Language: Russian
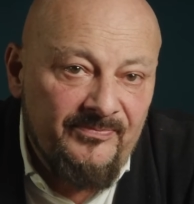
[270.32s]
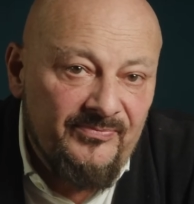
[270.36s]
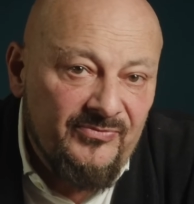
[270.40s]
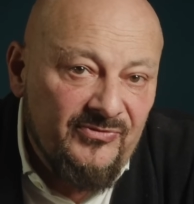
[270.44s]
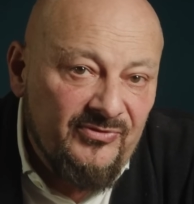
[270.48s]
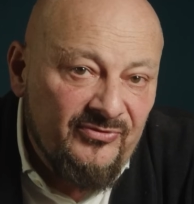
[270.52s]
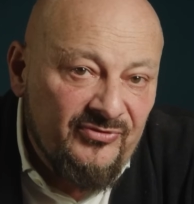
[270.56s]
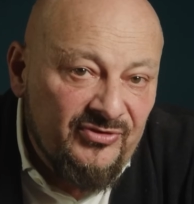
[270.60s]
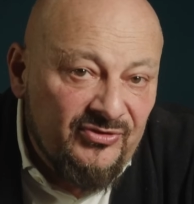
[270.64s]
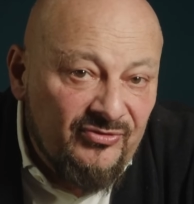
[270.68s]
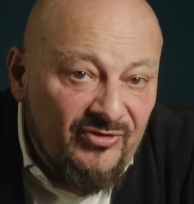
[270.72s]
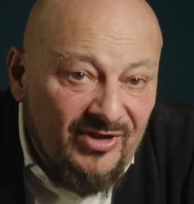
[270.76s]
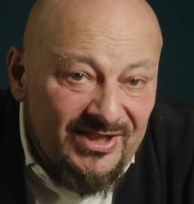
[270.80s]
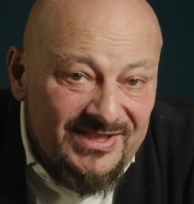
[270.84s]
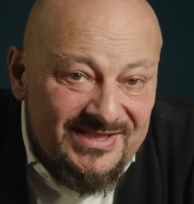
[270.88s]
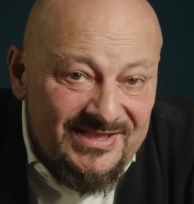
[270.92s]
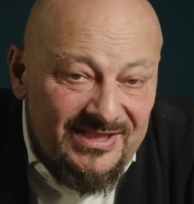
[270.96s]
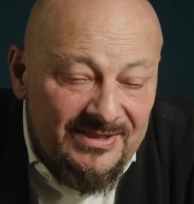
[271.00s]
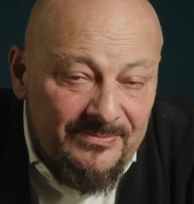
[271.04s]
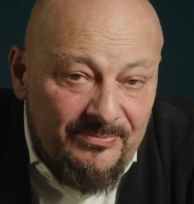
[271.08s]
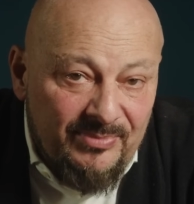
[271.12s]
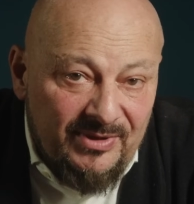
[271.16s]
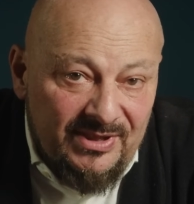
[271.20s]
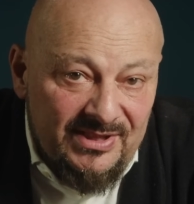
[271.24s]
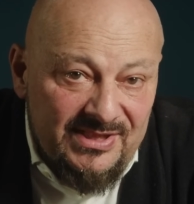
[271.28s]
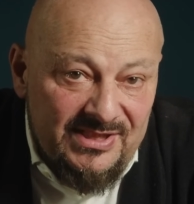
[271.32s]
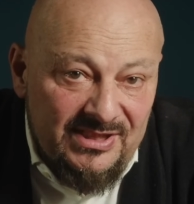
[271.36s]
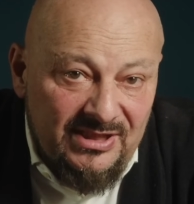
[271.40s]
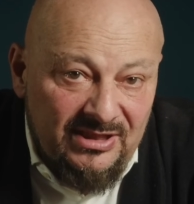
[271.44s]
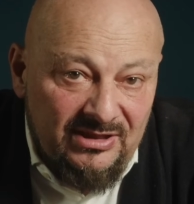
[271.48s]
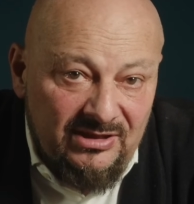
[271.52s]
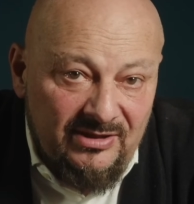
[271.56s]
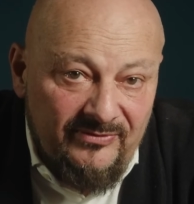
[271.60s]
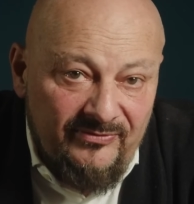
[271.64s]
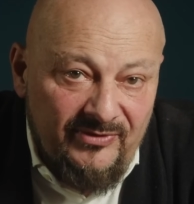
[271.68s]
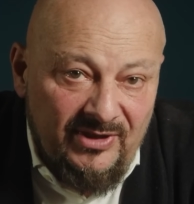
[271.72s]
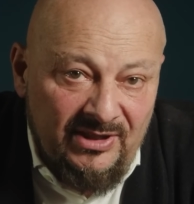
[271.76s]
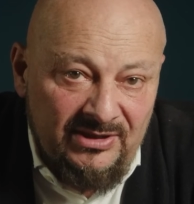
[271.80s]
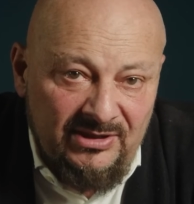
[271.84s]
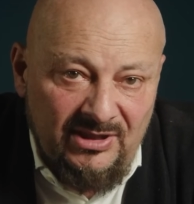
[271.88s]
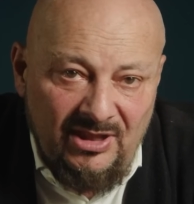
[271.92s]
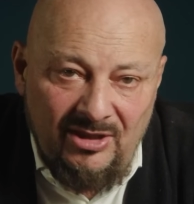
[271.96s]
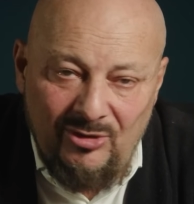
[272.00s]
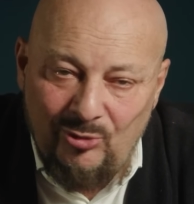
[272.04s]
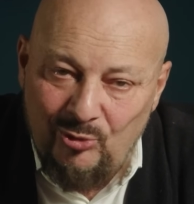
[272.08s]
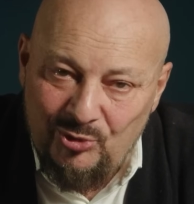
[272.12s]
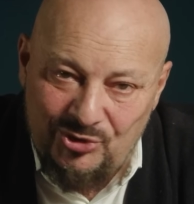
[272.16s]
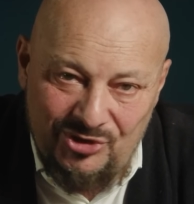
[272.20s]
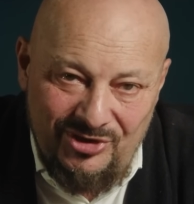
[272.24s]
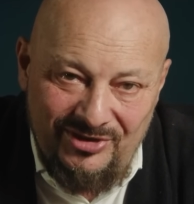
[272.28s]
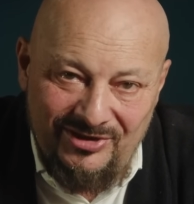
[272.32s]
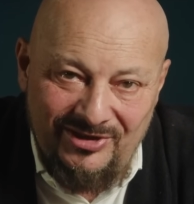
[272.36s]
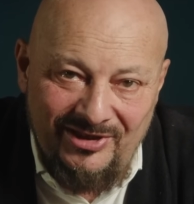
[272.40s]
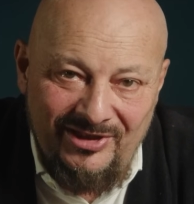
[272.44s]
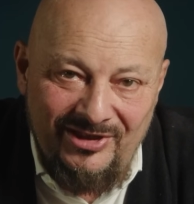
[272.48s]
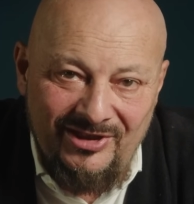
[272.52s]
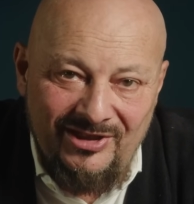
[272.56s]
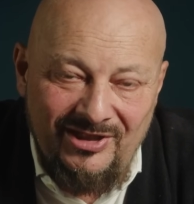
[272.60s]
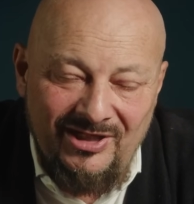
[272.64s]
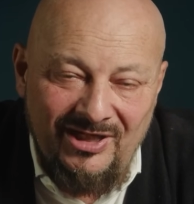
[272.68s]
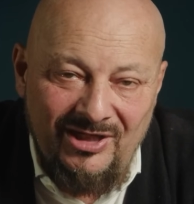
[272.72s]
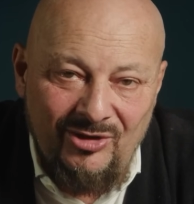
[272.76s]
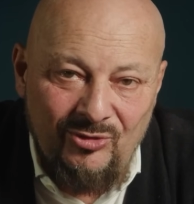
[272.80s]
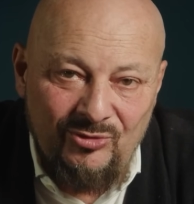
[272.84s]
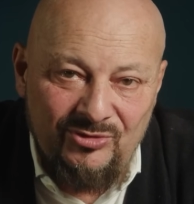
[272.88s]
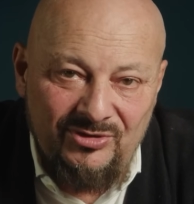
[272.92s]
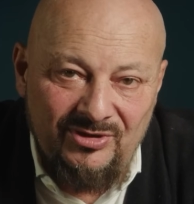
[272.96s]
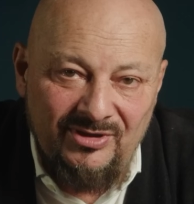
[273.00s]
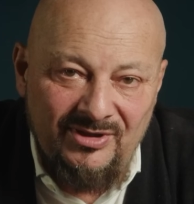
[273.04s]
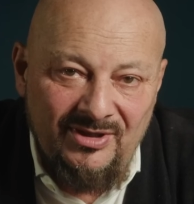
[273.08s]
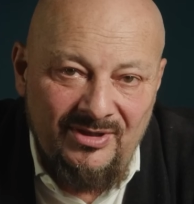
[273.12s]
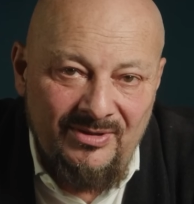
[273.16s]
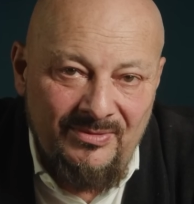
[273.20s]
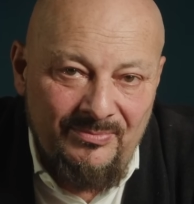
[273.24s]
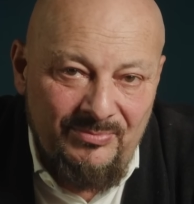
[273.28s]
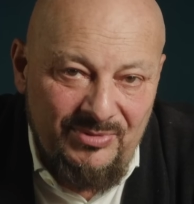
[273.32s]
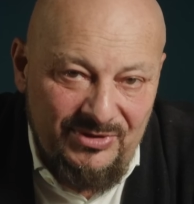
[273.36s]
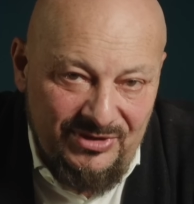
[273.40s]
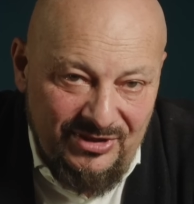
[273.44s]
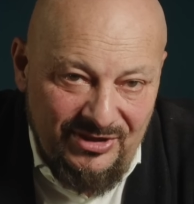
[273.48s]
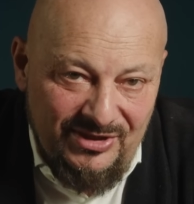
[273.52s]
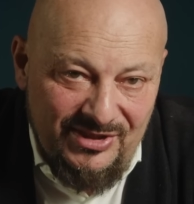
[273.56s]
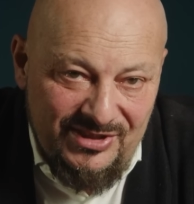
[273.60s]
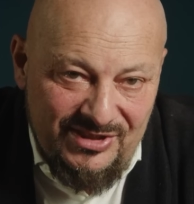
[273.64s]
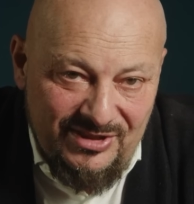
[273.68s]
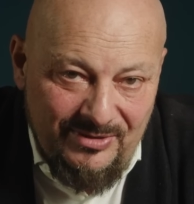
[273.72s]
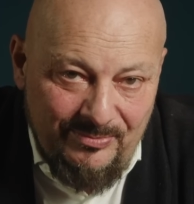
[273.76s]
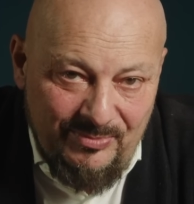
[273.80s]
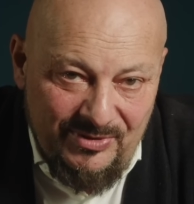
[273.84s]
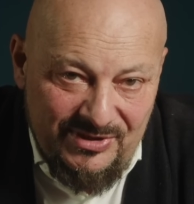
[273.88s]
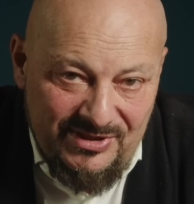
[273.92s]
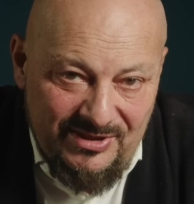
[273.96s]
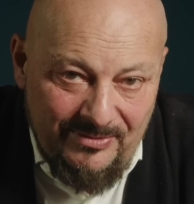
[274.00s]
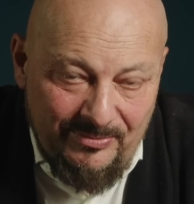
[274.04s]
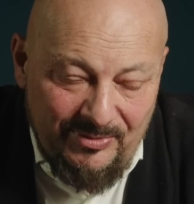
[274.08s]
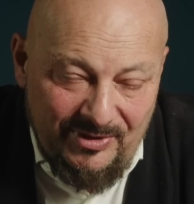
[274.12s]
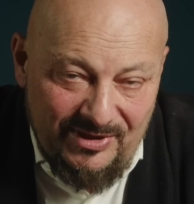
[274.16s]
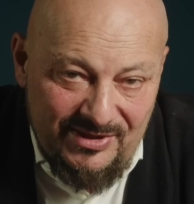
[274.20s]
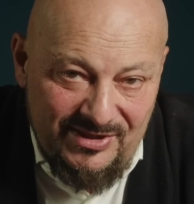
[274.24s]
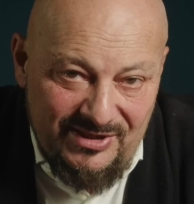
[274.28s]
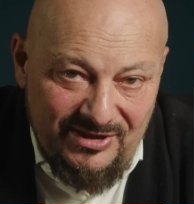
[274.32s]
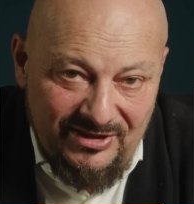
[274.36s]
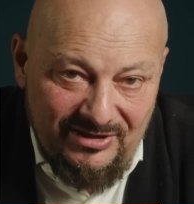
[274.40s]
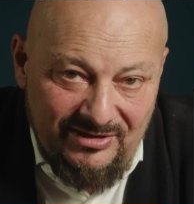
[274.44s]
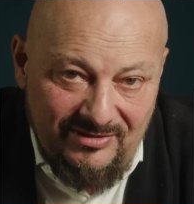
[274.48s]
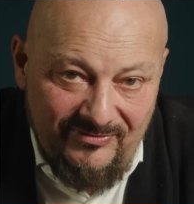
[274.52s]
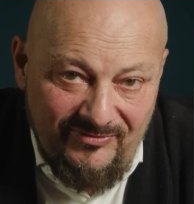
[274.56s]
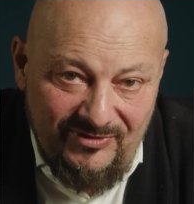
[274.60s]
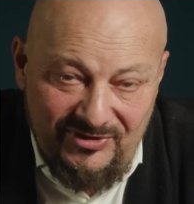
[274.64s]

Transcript: в 20%, она очень далека от 55%.